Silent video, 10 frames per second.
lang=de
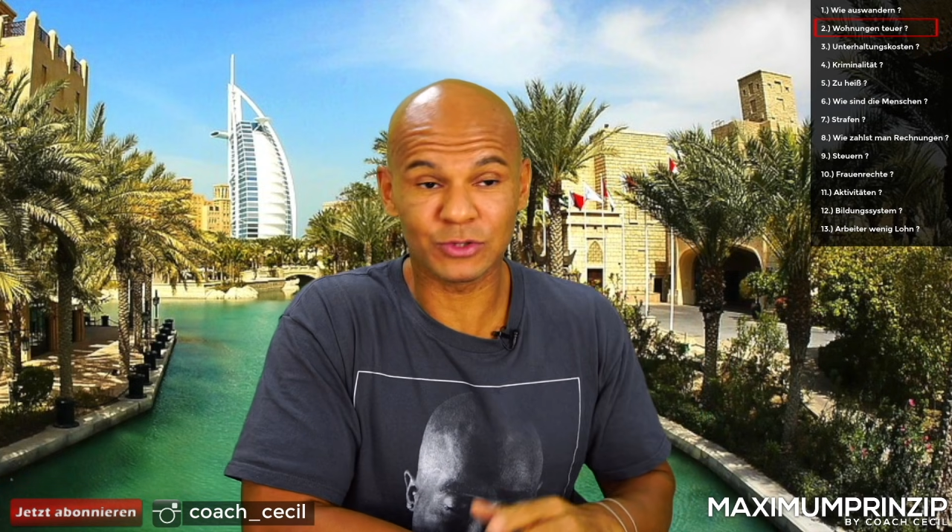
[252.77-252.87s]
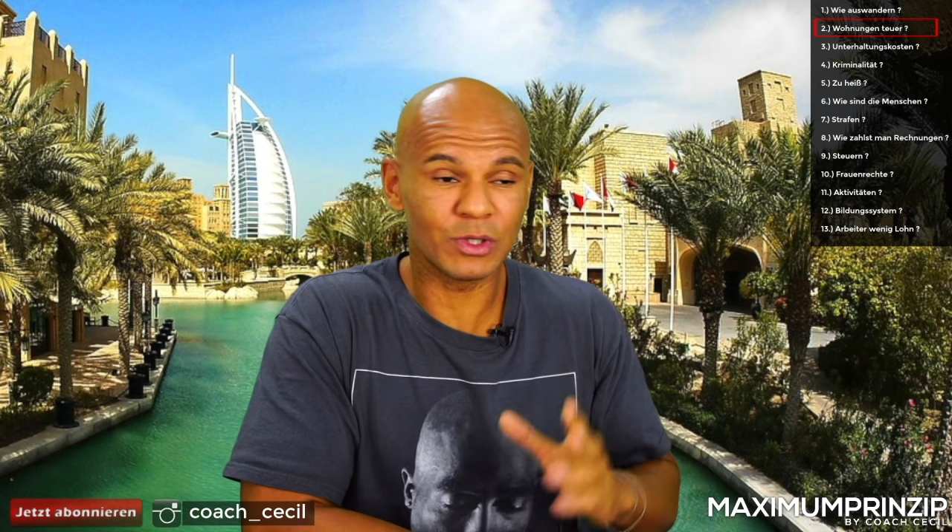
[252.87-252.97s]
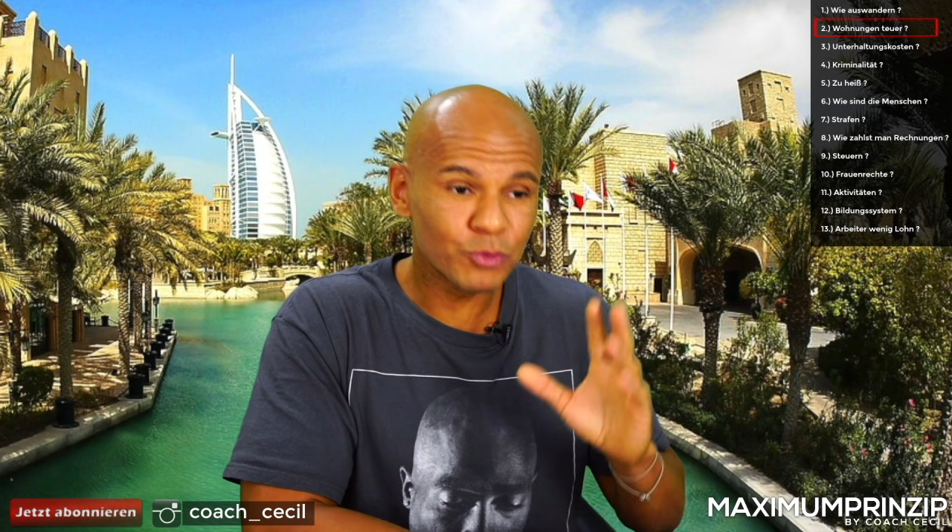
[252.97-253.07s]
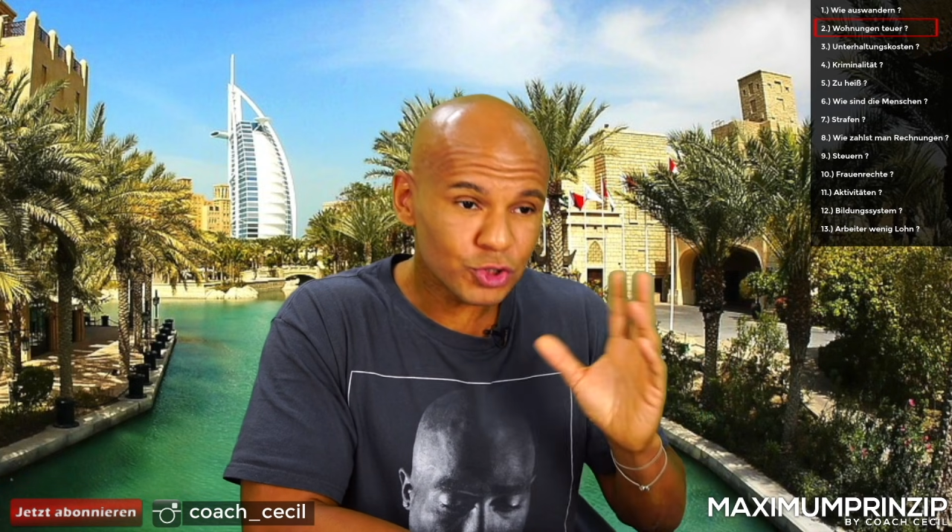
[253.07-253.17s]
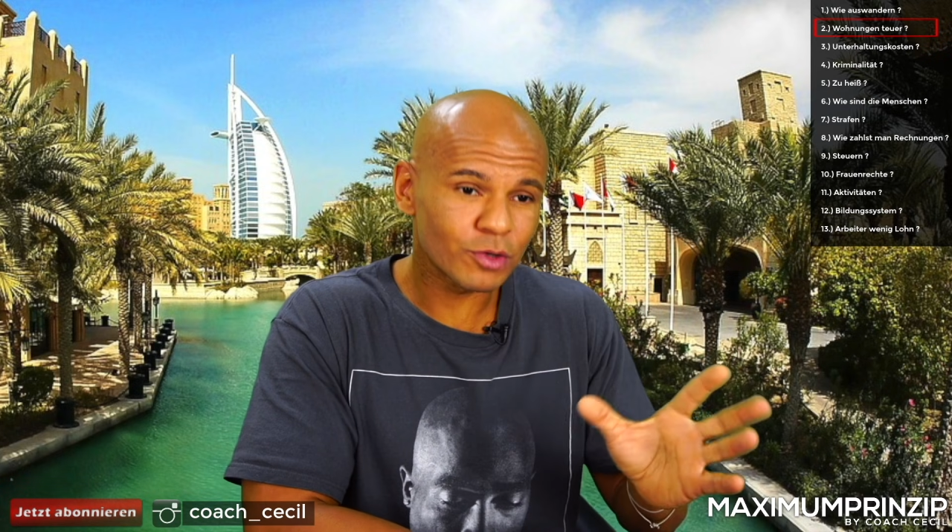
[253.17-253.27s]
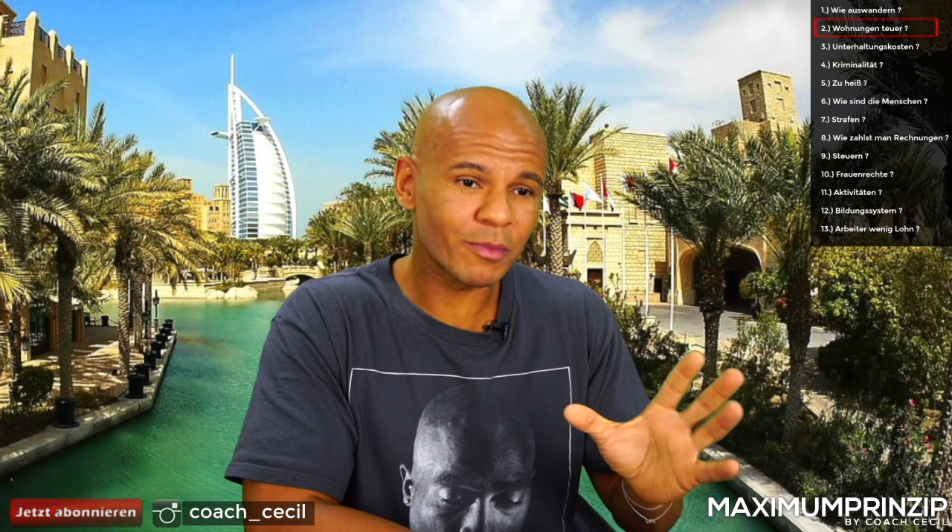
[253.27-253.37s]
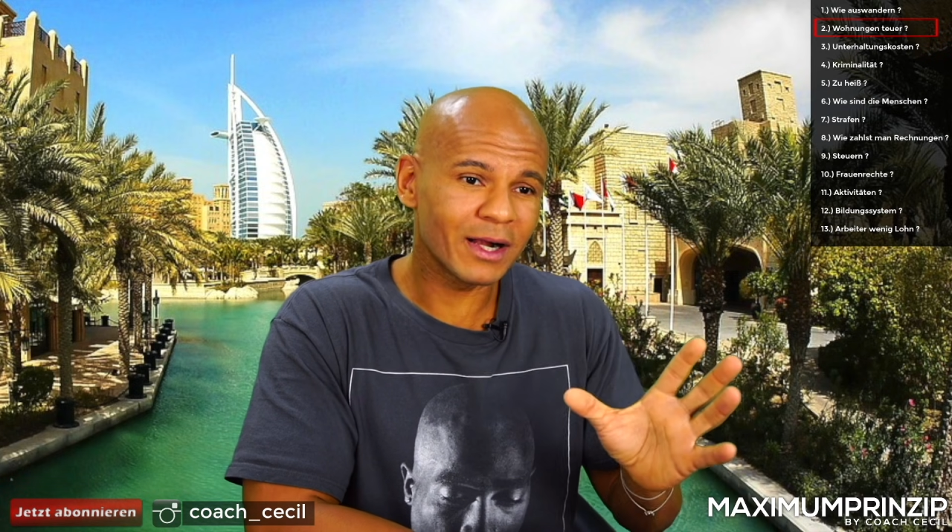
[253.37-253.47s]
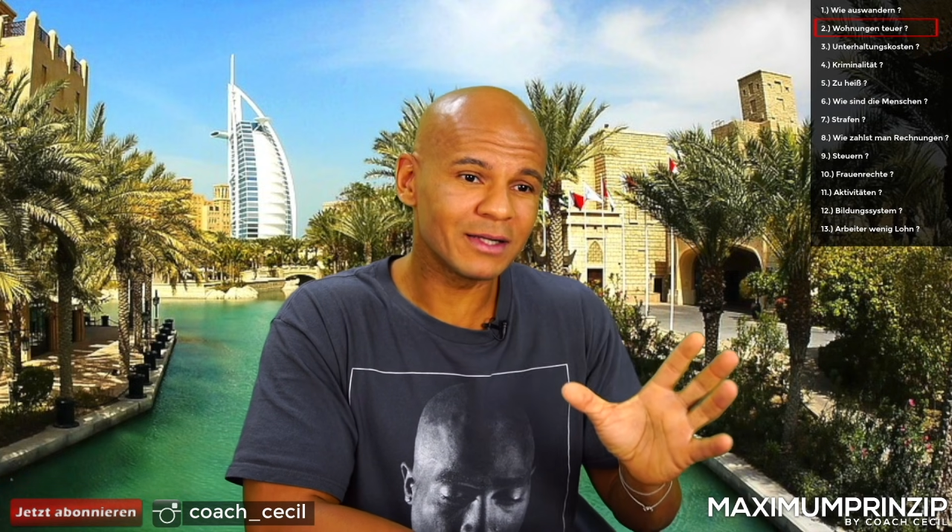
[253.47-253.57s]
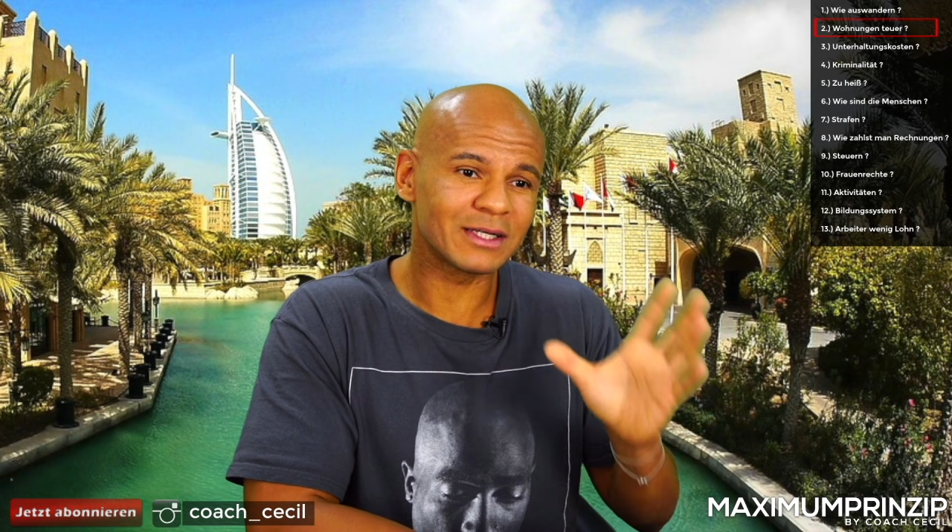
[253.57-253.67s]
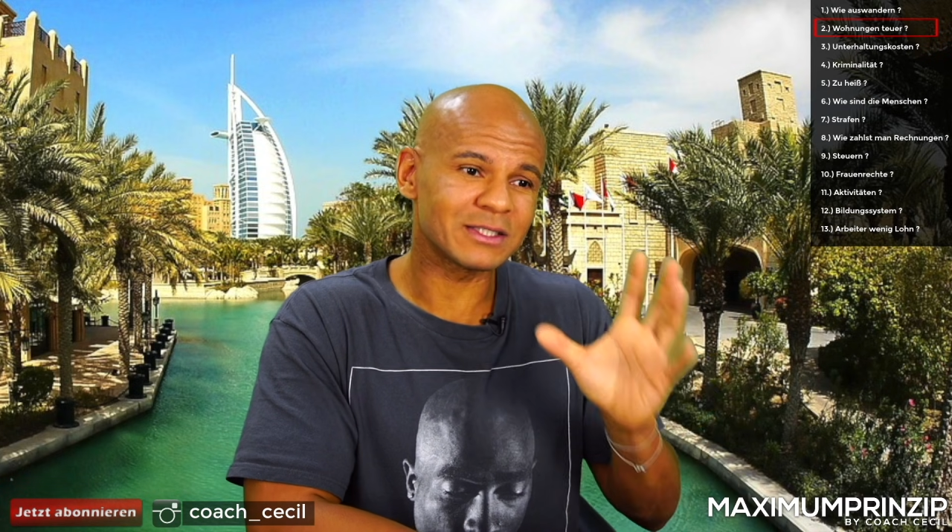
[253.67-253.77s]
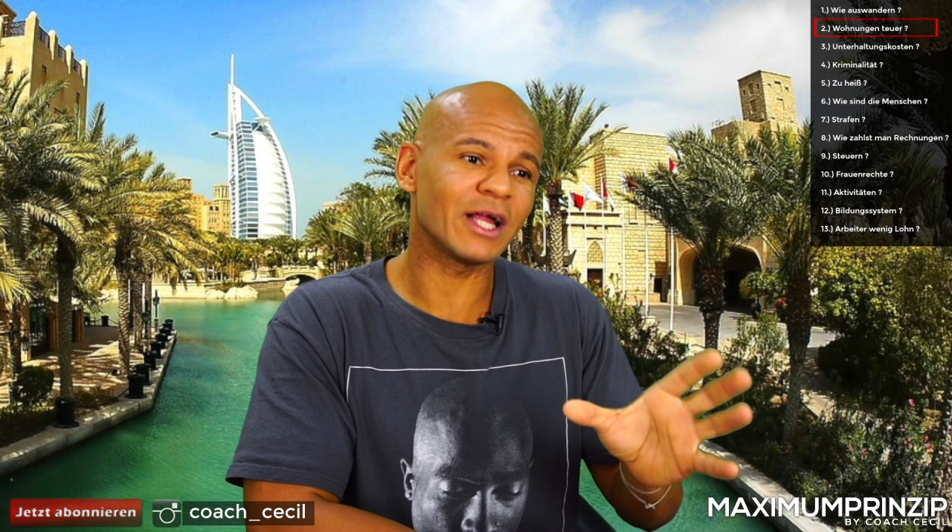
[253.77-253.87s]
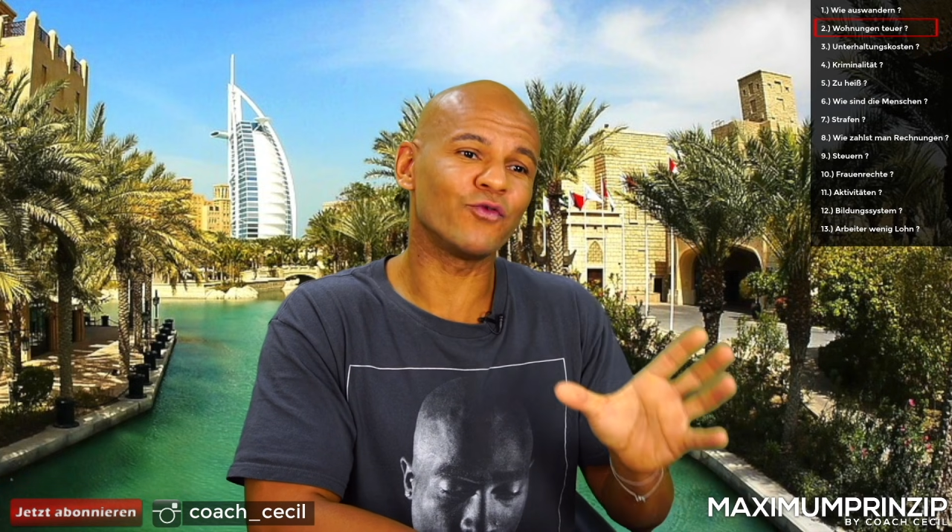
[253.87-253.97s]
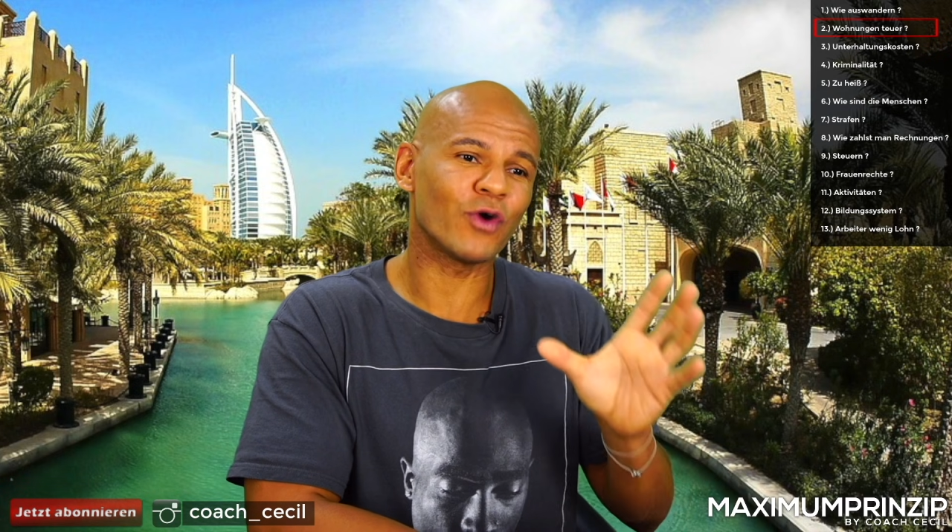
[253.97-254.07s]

Also ihr müsst schon mal das Geld